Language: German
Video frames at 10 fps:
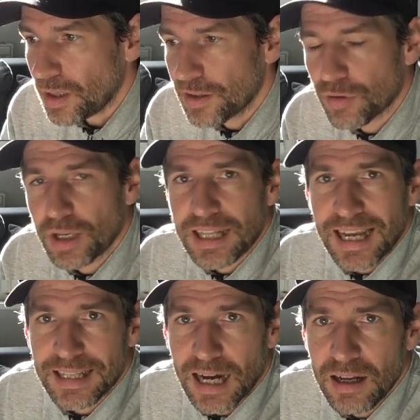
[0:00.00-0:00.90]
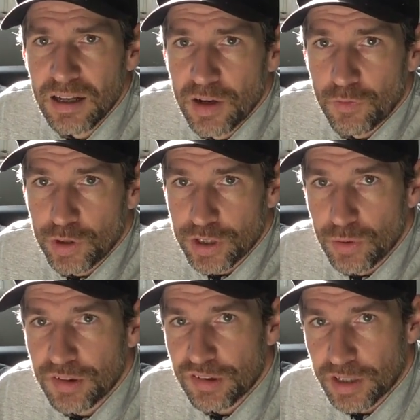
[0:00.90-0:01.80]
sondern eher da, wo die
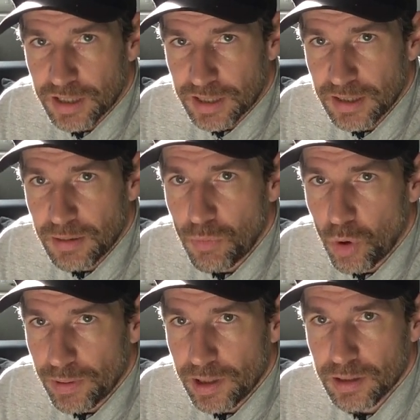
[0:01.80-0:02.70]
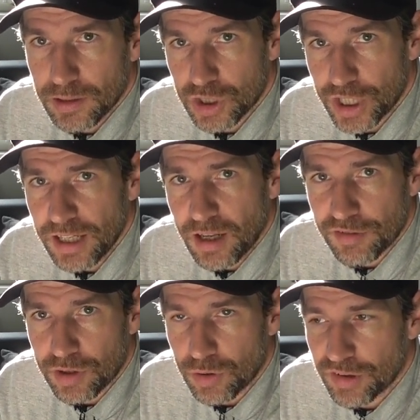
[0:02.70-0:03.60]
günstigeren Möbel stehen,
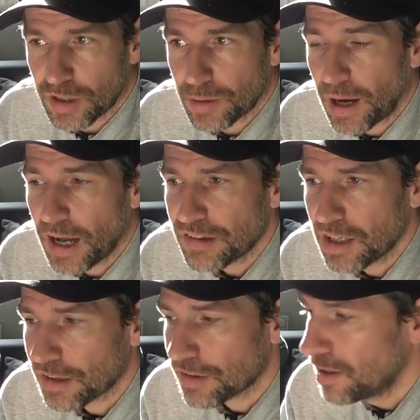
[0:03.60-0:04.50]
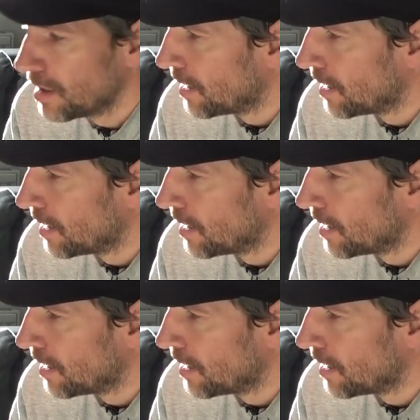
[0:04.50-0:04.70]
also die günstigere Preisklasse